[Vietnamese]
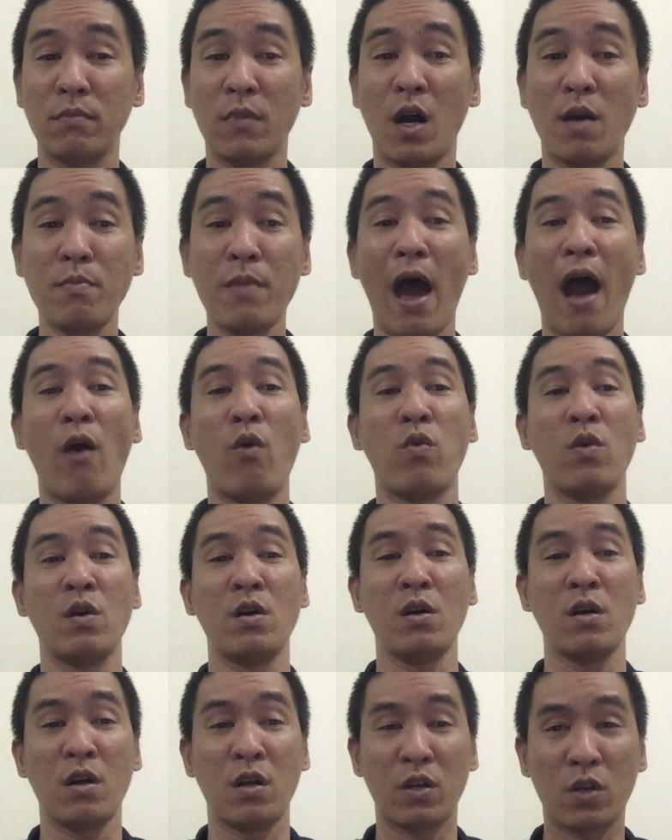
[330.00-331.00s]
ốm đau,
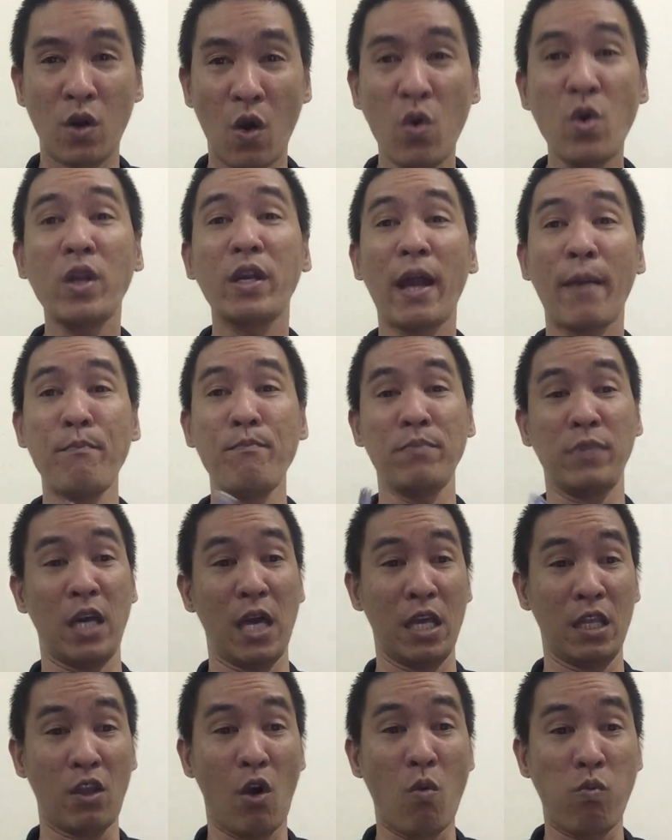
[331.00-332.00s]
rối rắm,
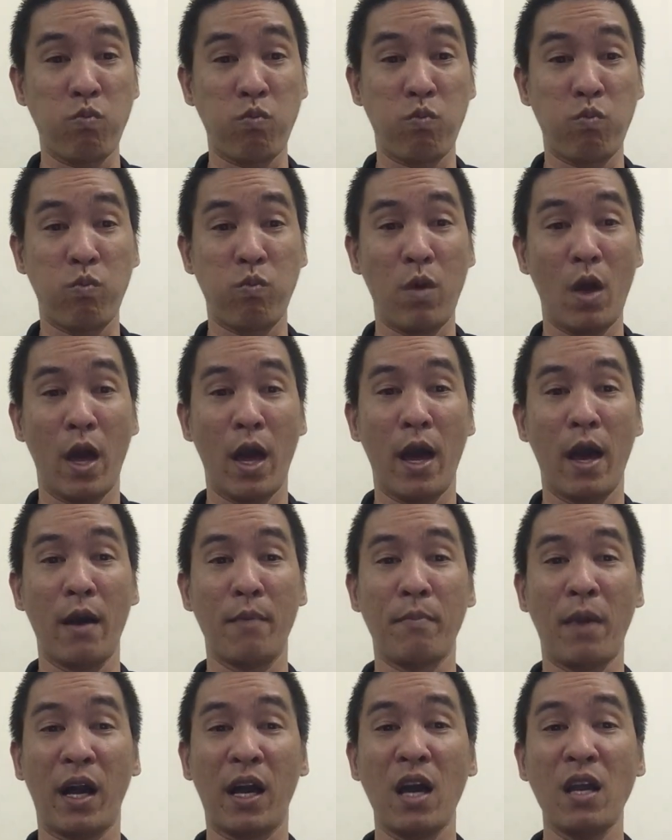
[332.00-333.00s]
kiện tụng. À,
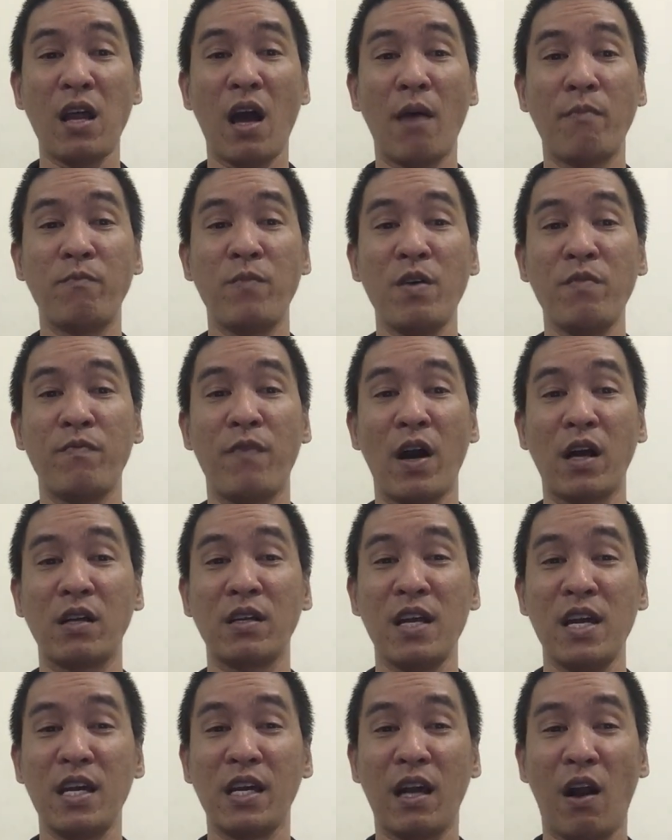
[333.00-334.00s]
mà kết hợp với
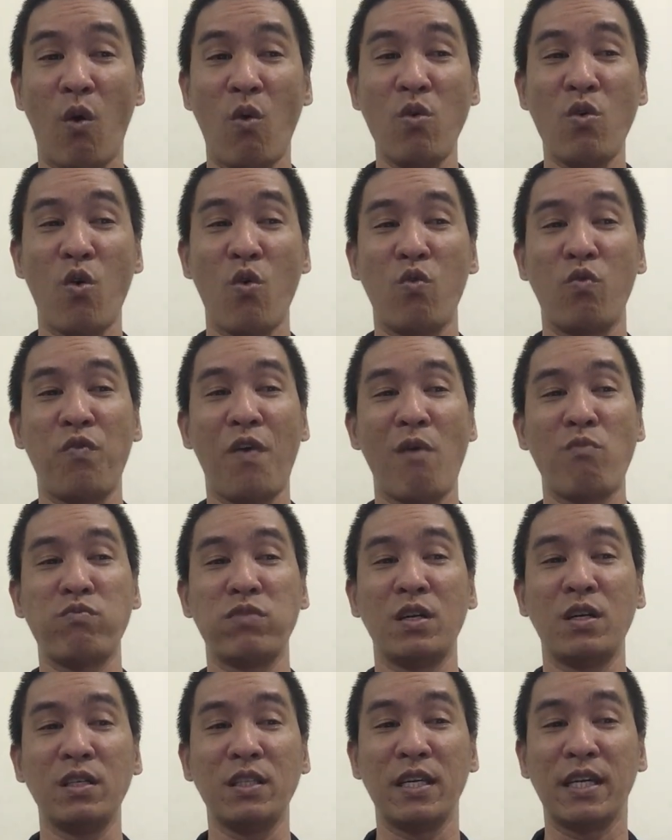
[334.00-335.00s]
vận niên cẩu cuồng
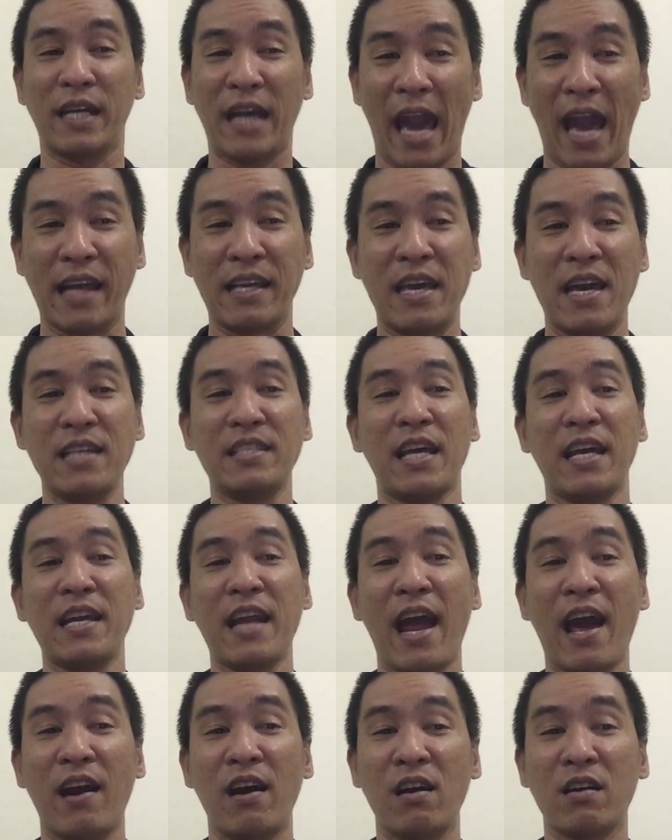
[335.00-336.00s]
phong nữa thì càng dễ xảy
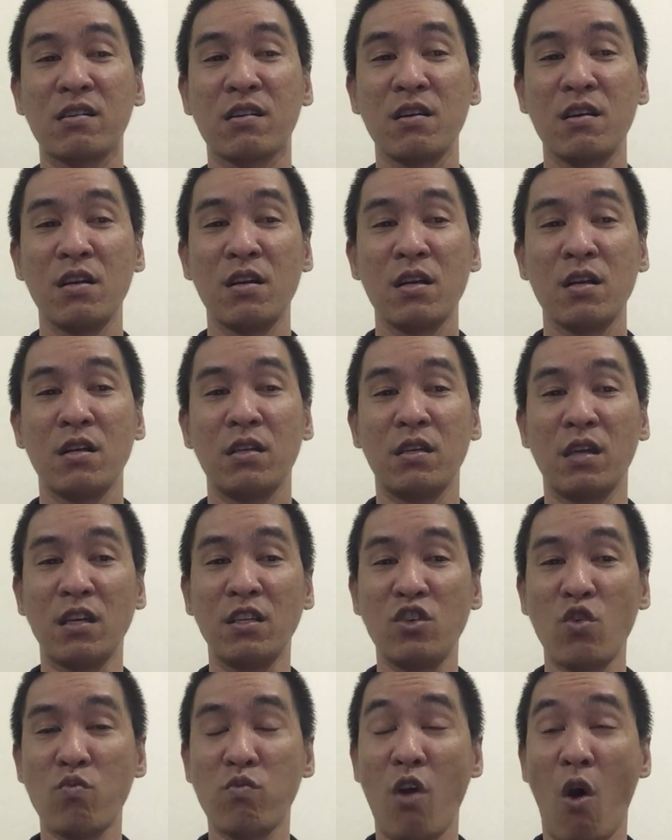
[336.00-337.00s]
ra hơn những
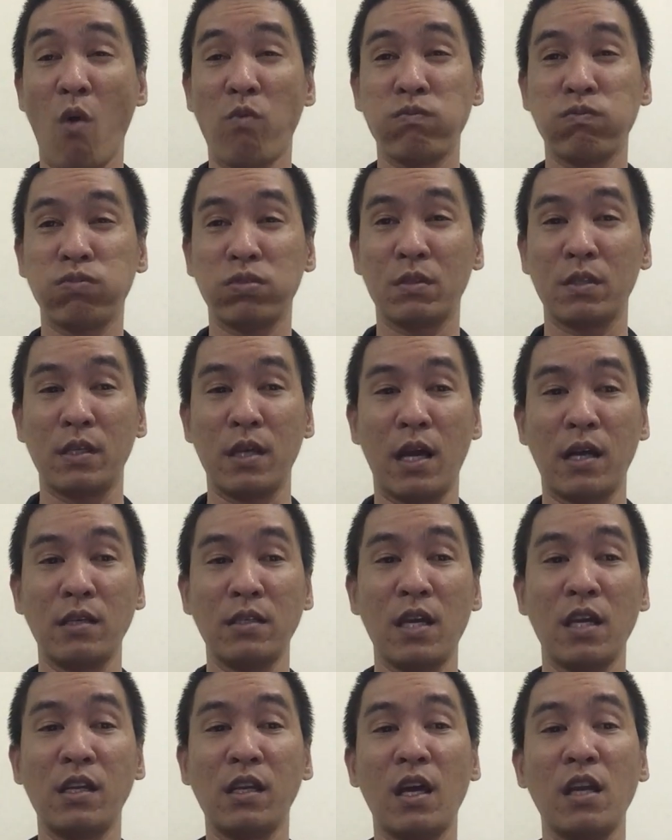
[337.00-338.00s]
xung đột dẫn
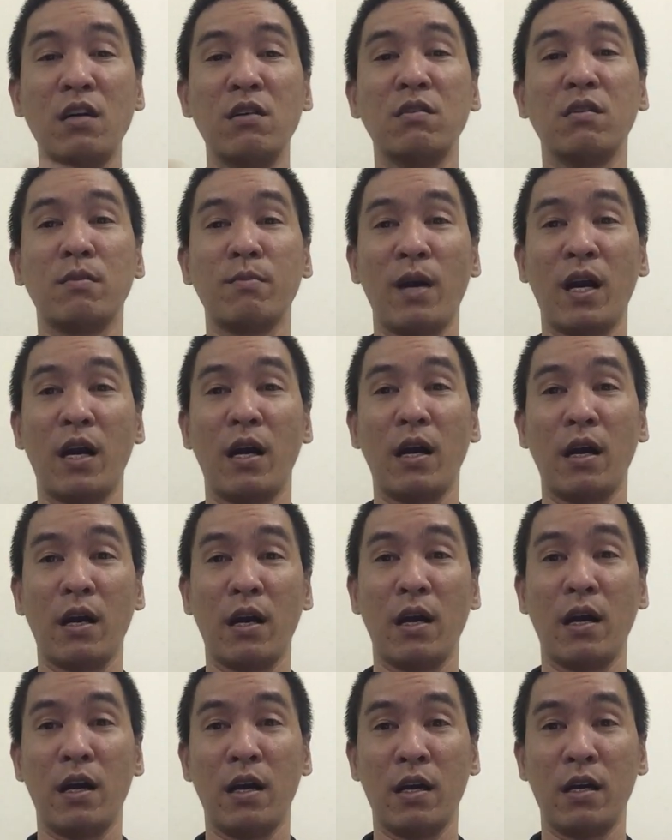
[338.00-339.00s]
trên cái đường mà
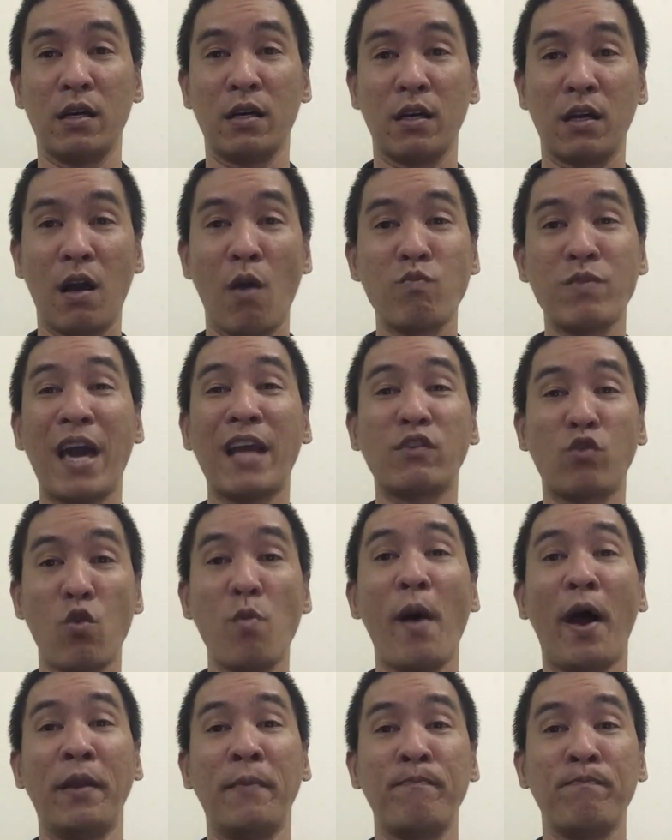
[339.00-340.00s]
công danh của
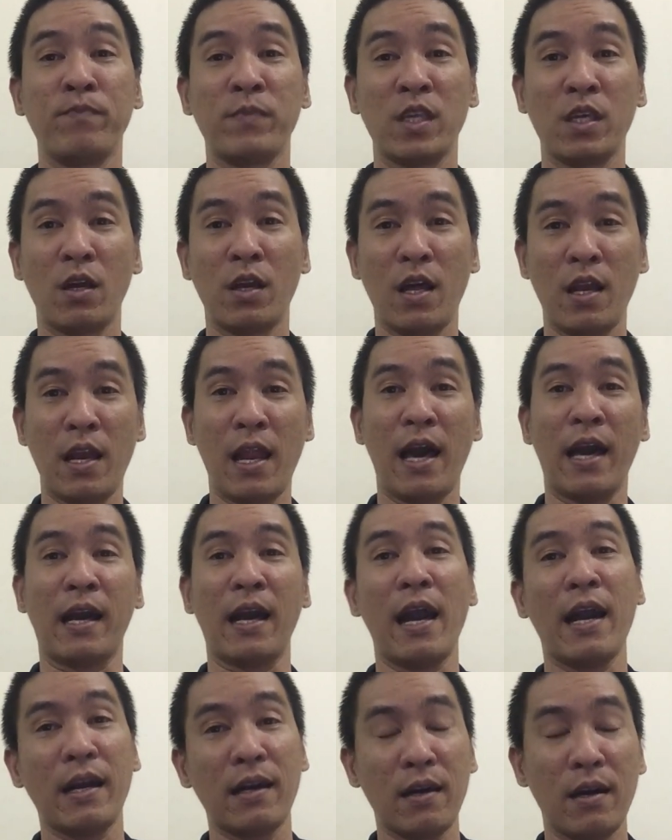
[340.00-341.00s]
mình. Cho nên là
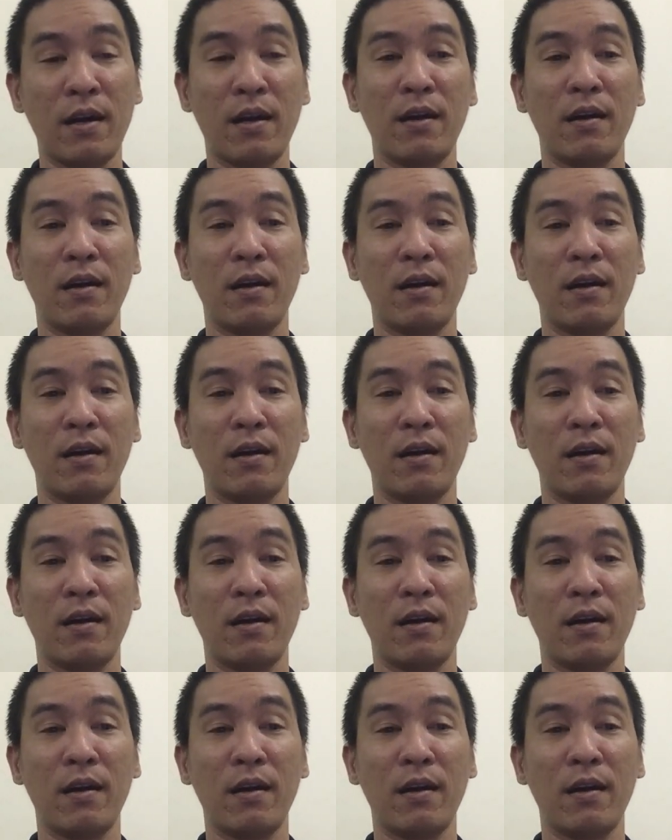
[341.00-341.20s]
các